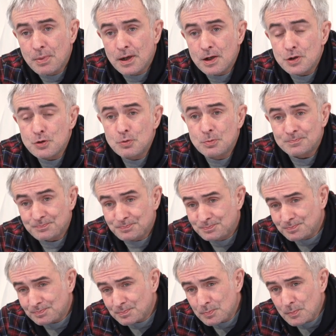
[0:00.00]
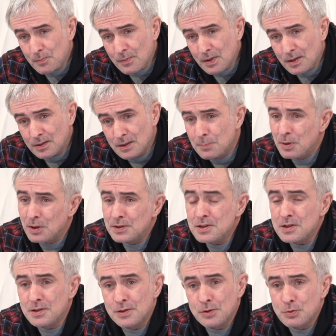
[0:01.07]
покажу
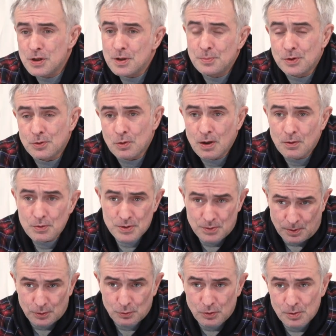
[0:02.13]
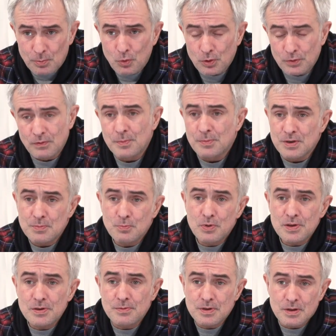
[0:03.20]
дополнительные учебные руководства, которые могут вами
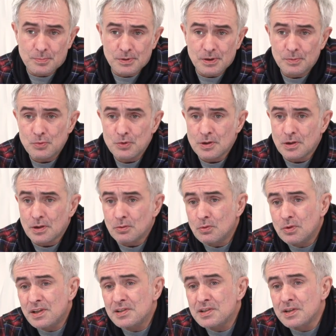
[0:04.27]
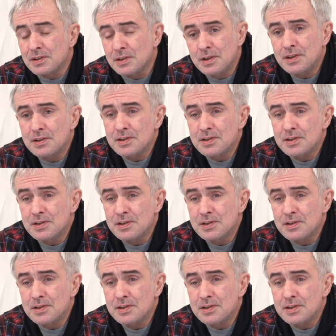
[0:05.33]
использоваться, потому что ну, лекция – это